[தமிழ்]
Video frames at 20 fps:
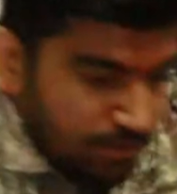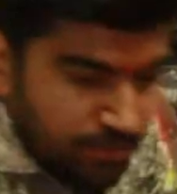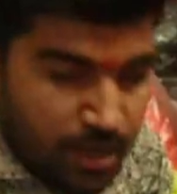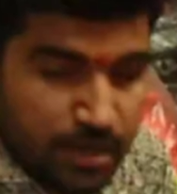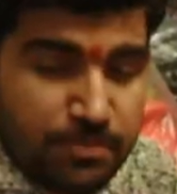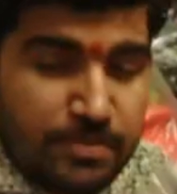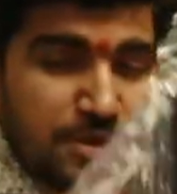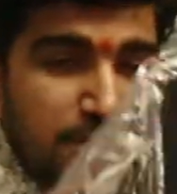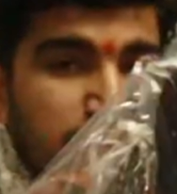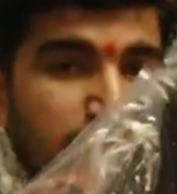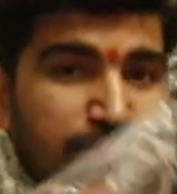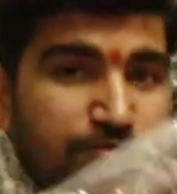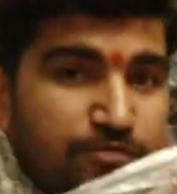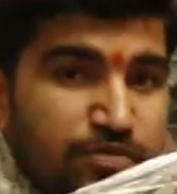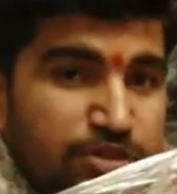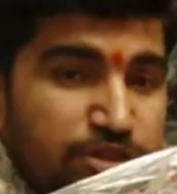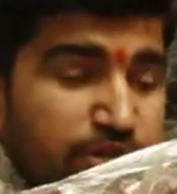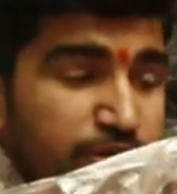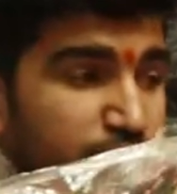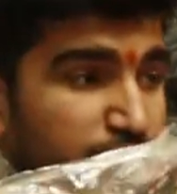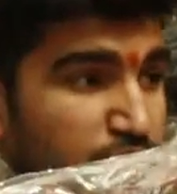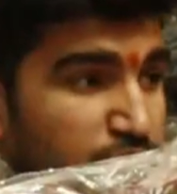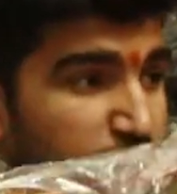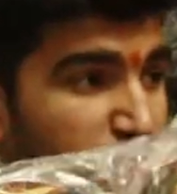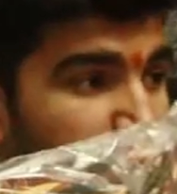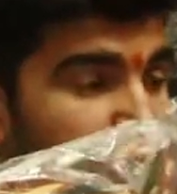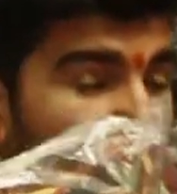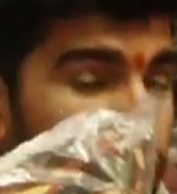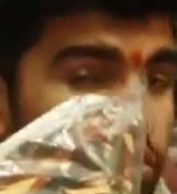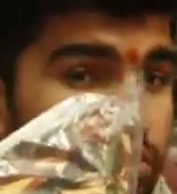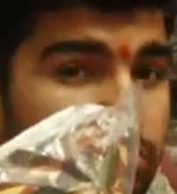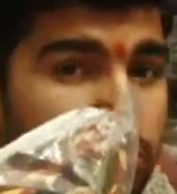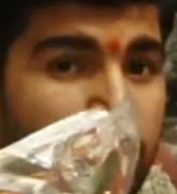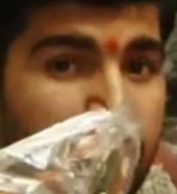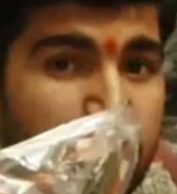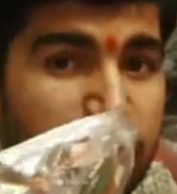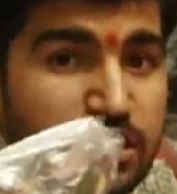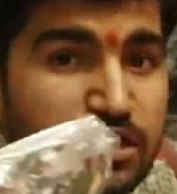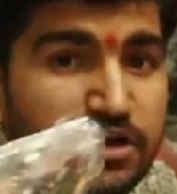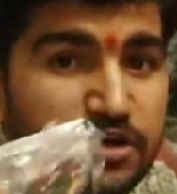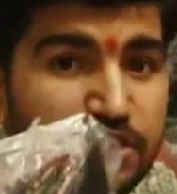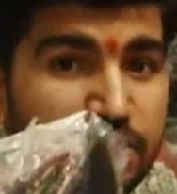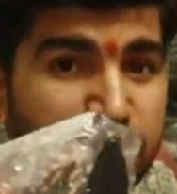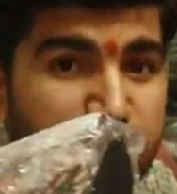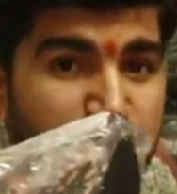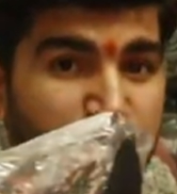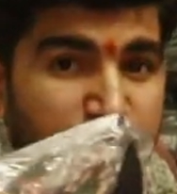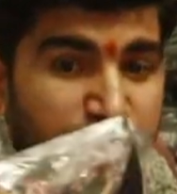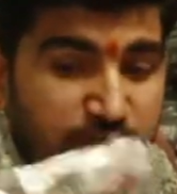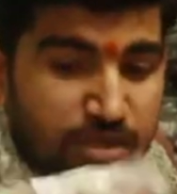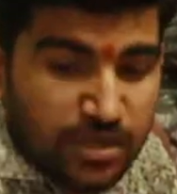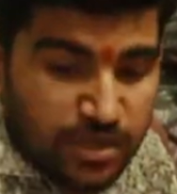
பேபி கேப் வந்து இவங்களுக்கு நூறு மாடல் கிடைக்கும்